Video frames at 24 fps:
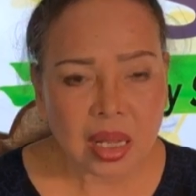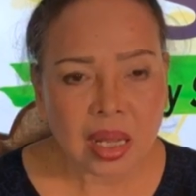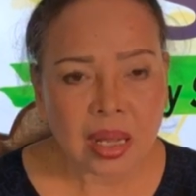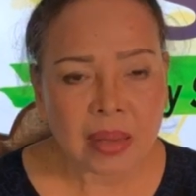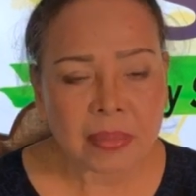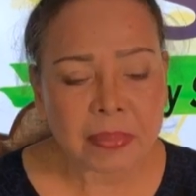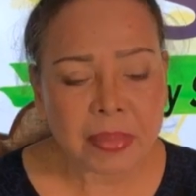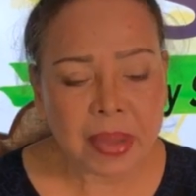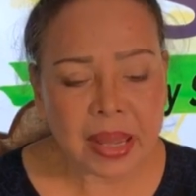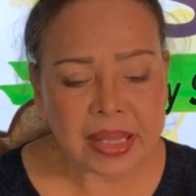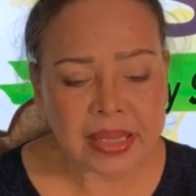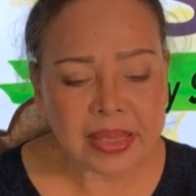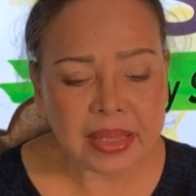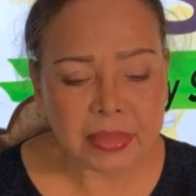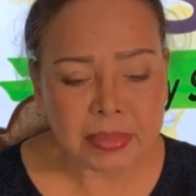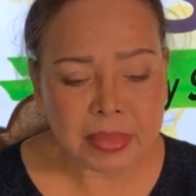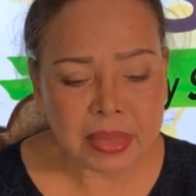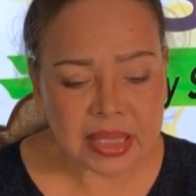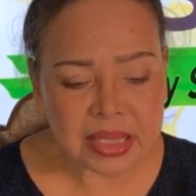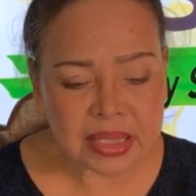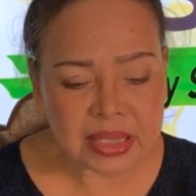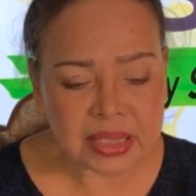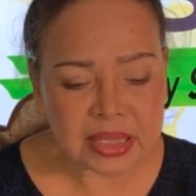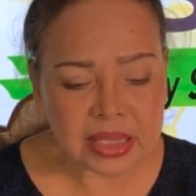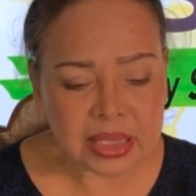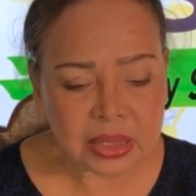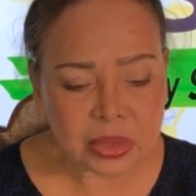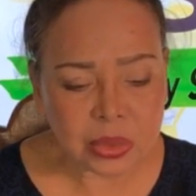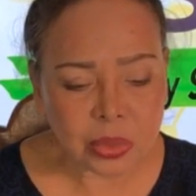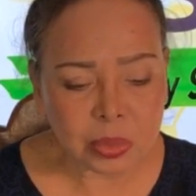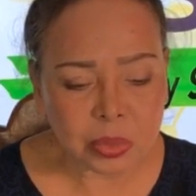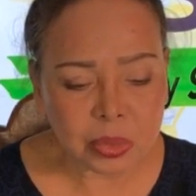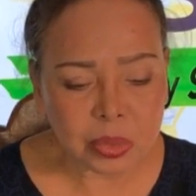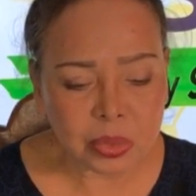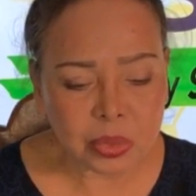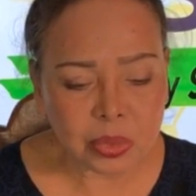Ang vitamin C
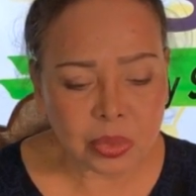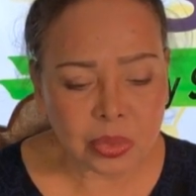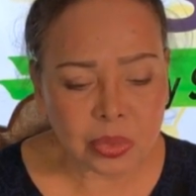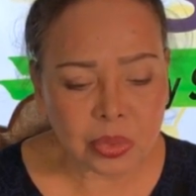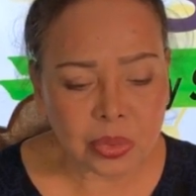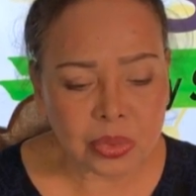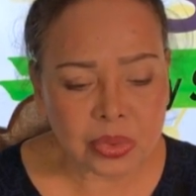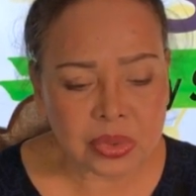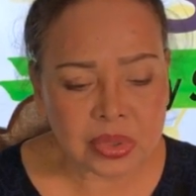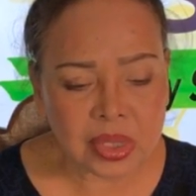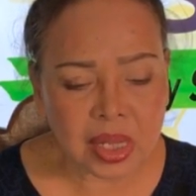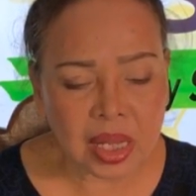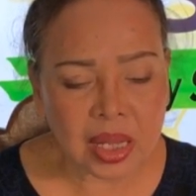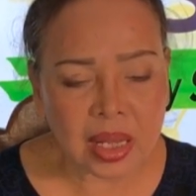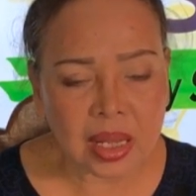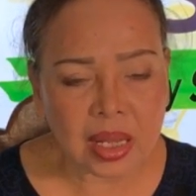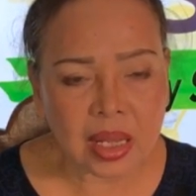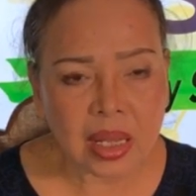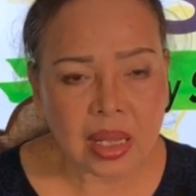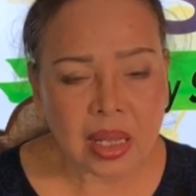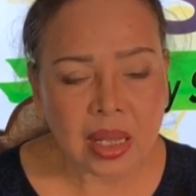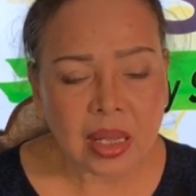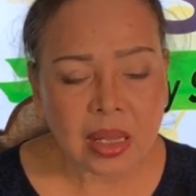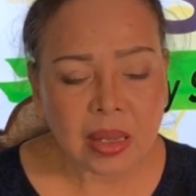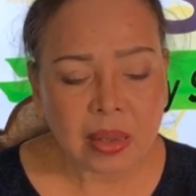tumutulong sa